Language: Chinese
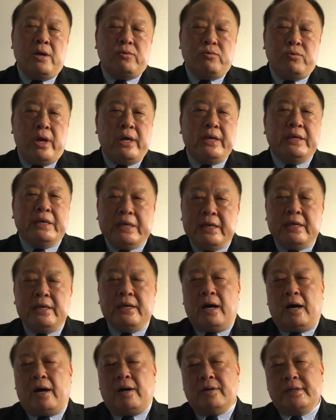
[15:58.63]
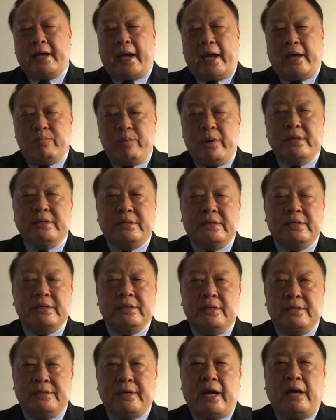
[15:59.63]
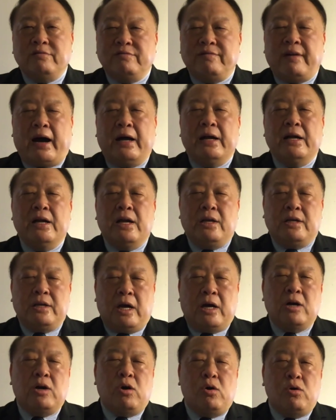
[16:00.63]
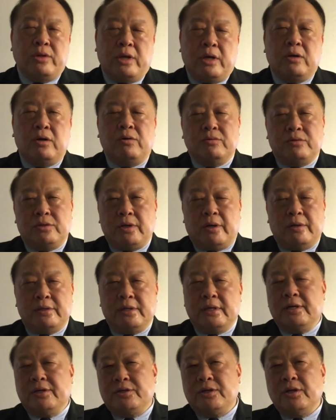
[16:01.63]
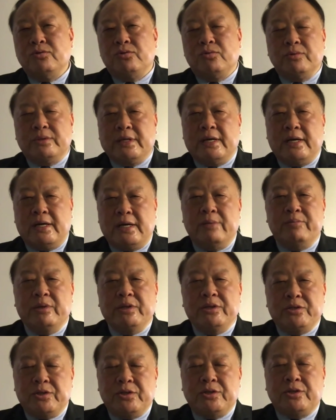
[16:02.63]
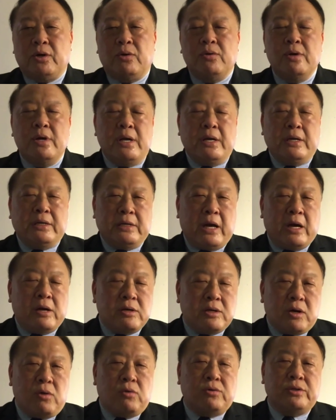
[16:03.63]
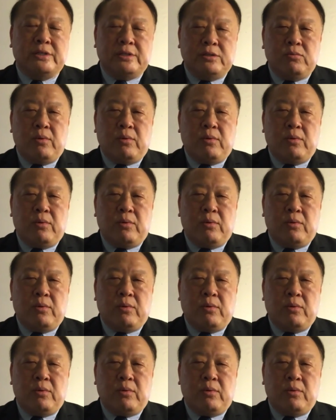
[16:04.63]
愿意啊改变自己的想法，然后能够找这个伸出这个和平之手。能够希